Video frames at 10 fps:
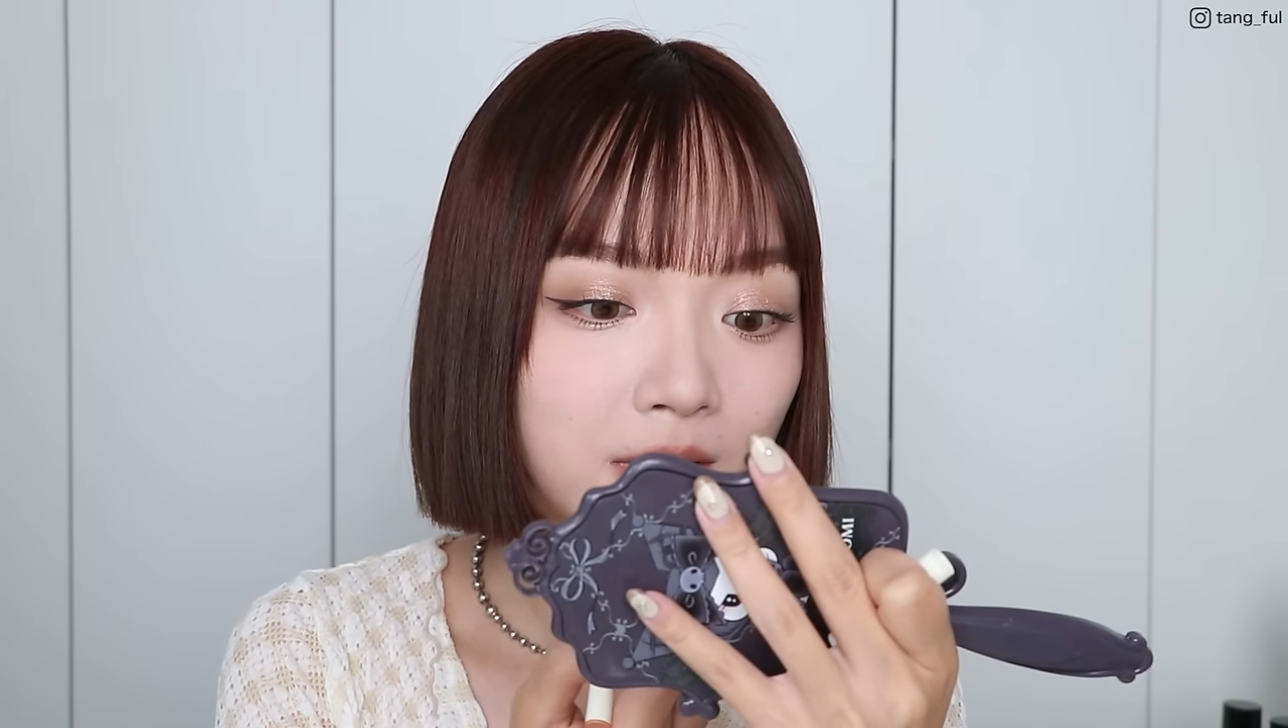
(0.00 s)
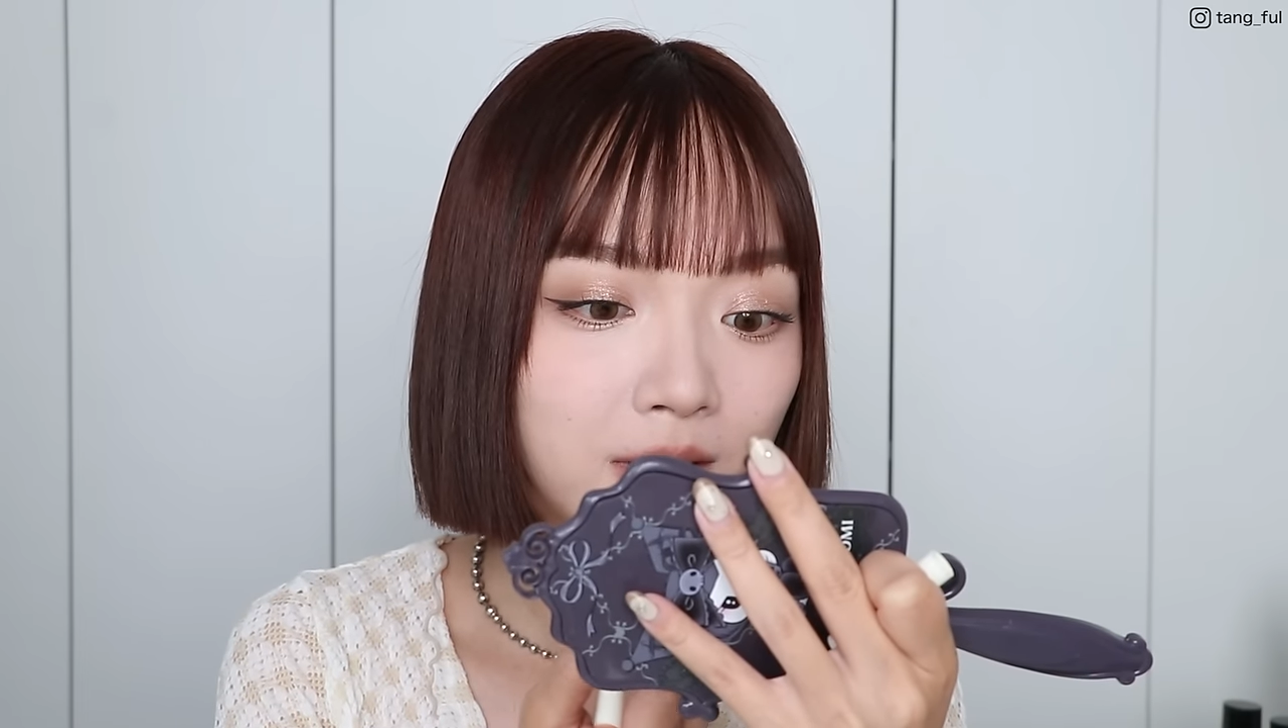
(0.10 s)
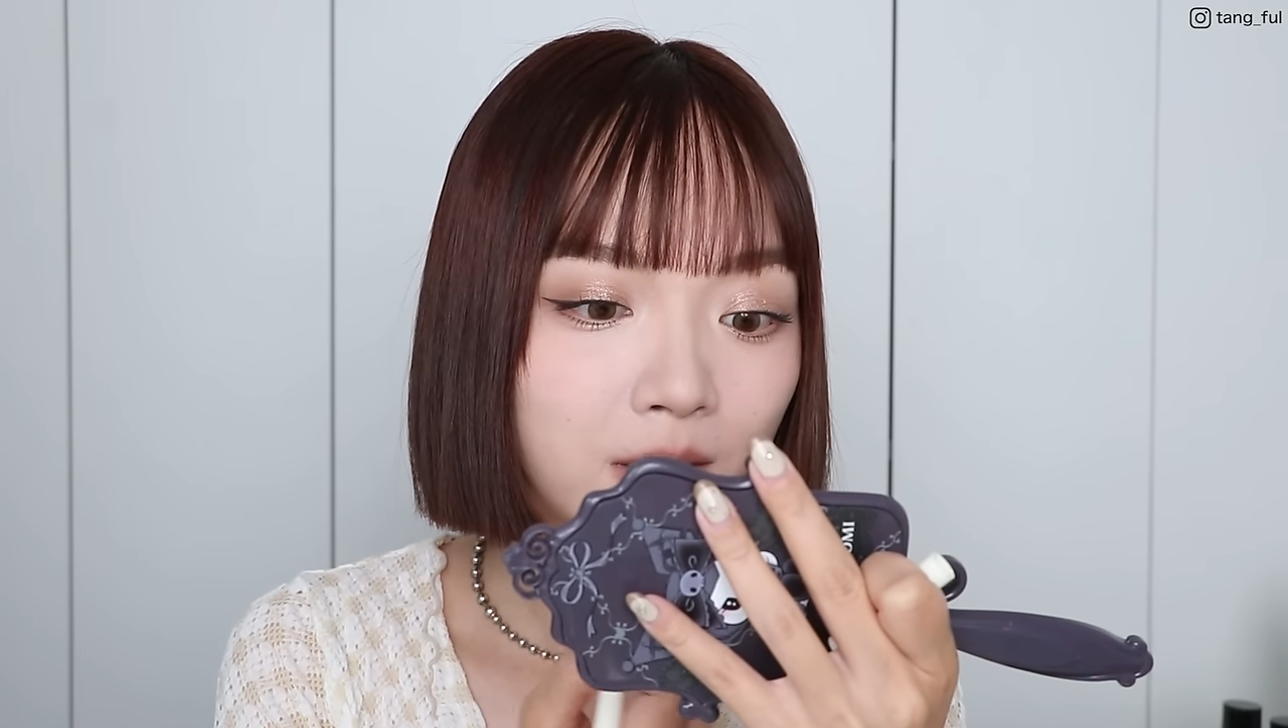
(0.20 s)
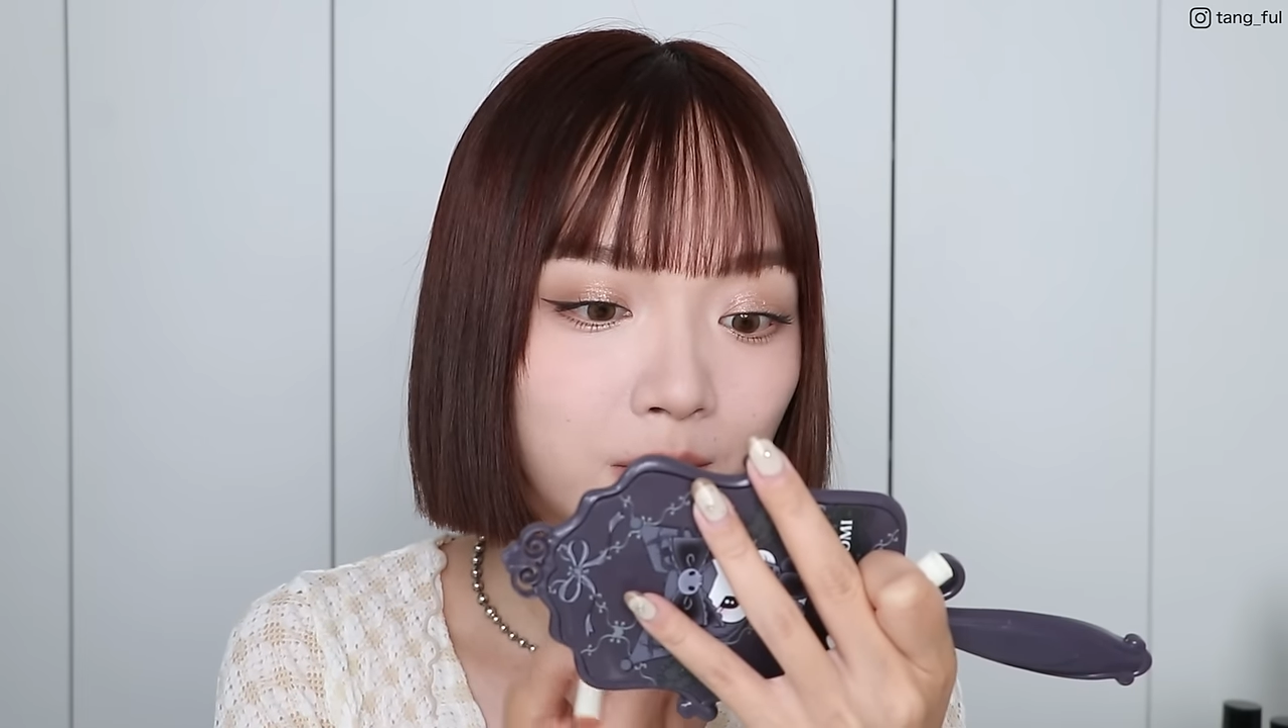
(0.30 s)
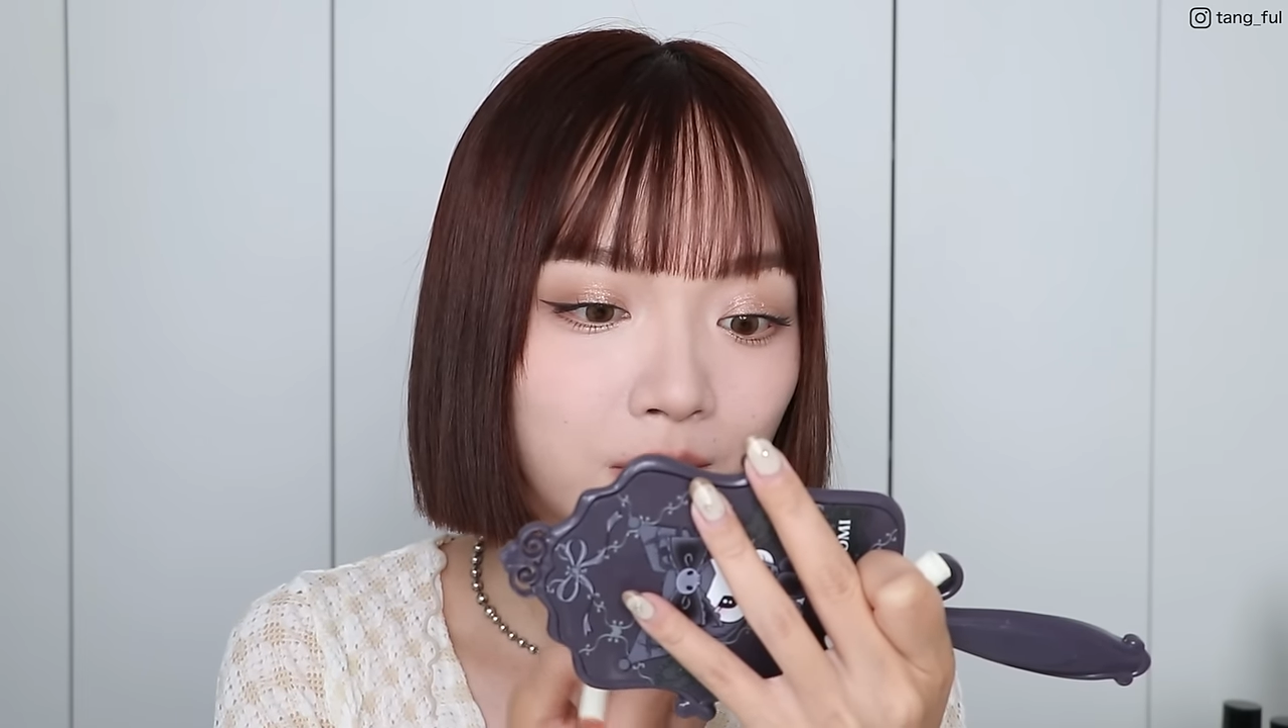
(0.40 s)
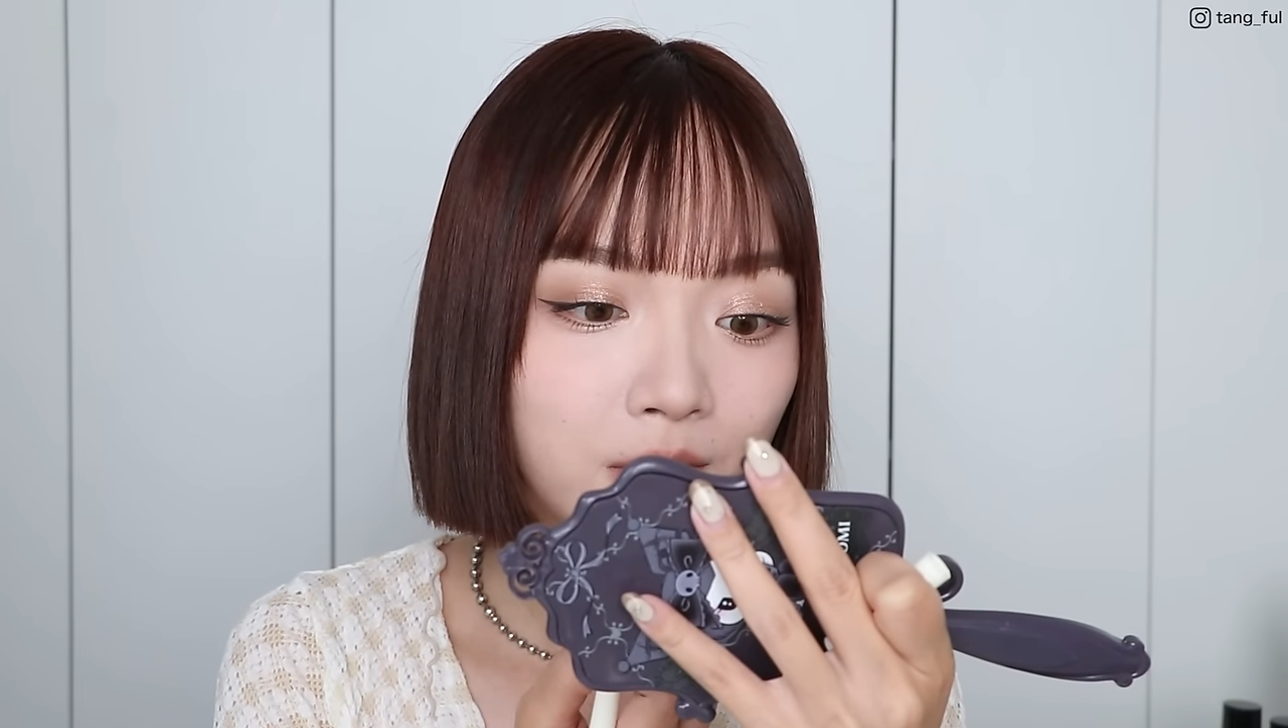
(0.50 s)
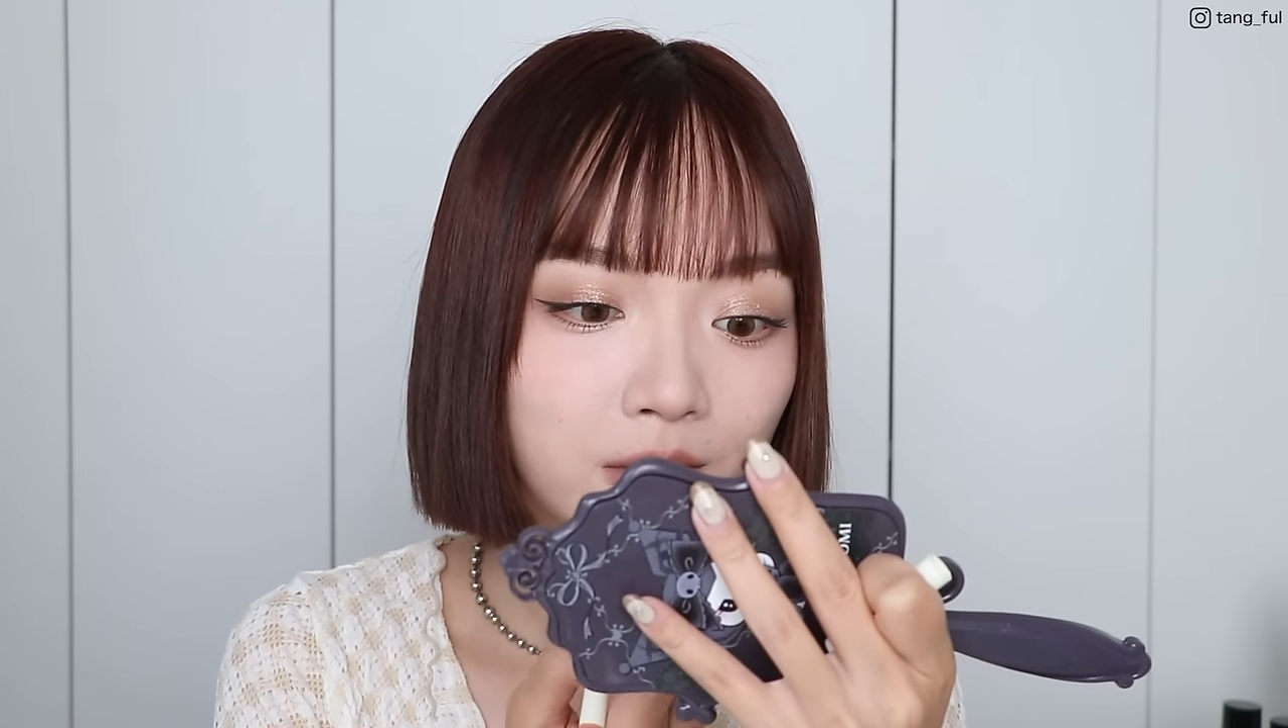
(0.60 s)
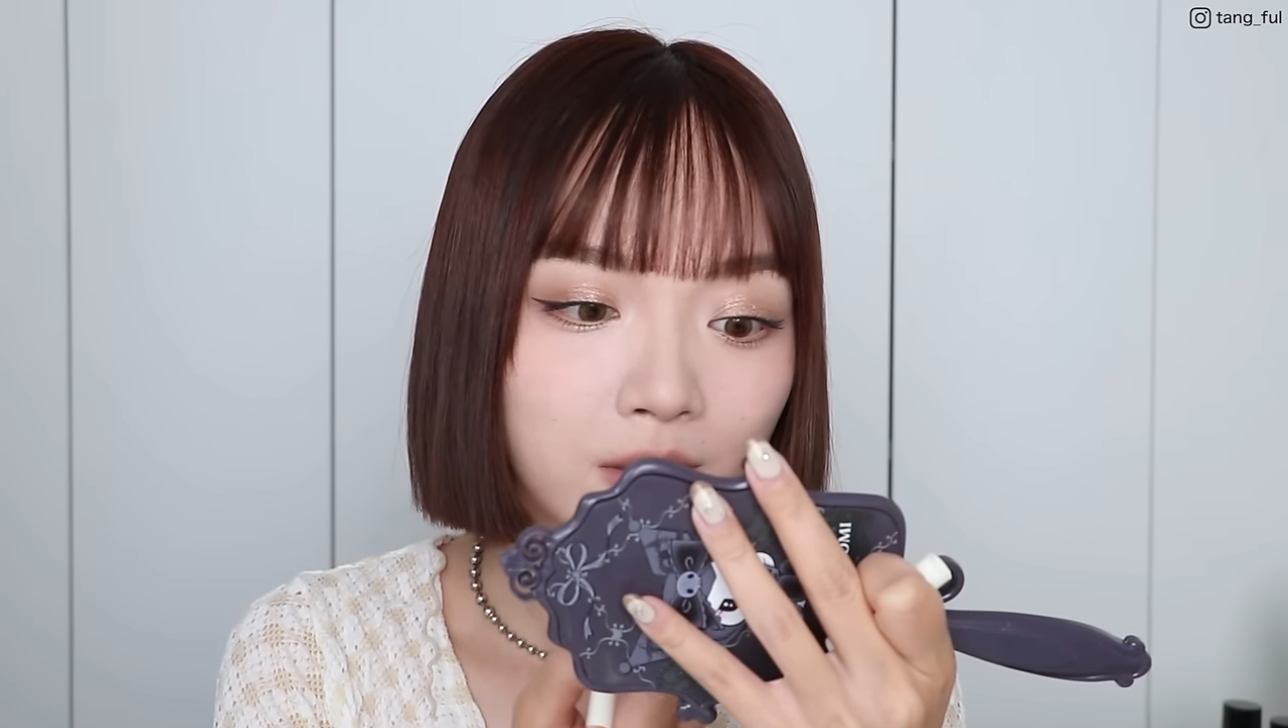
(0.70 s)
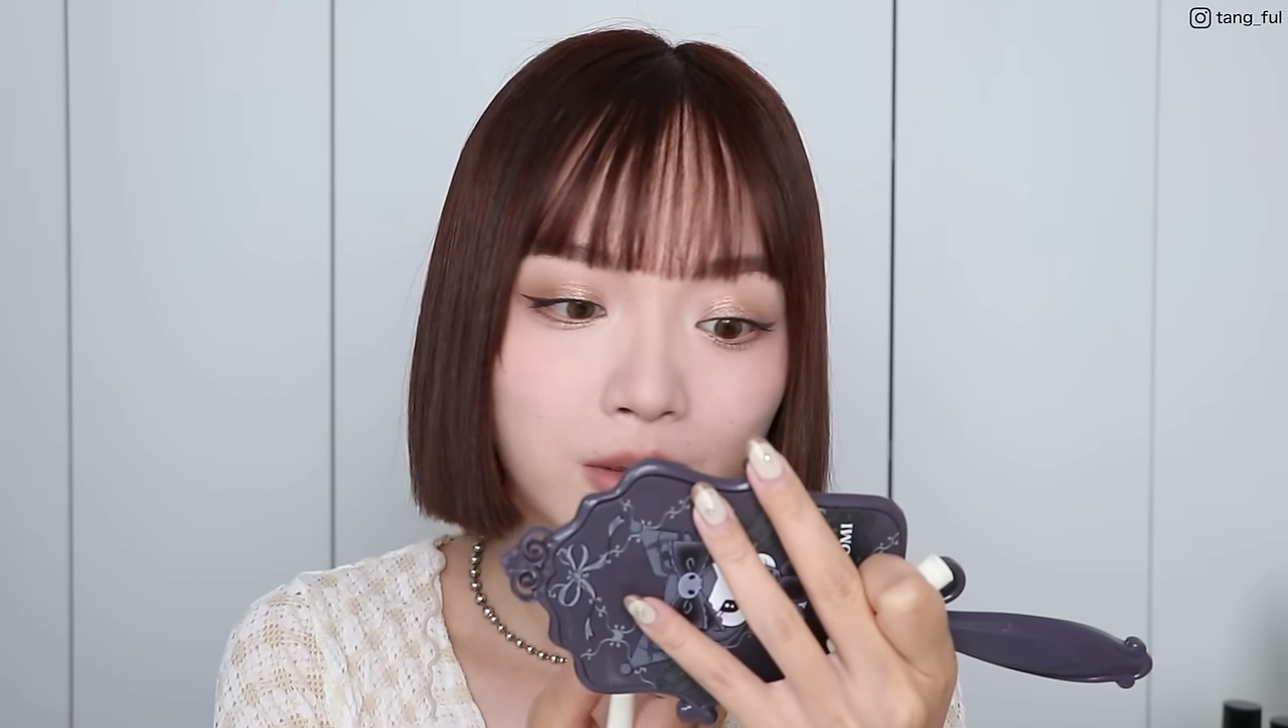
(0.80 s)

笔这一步骤真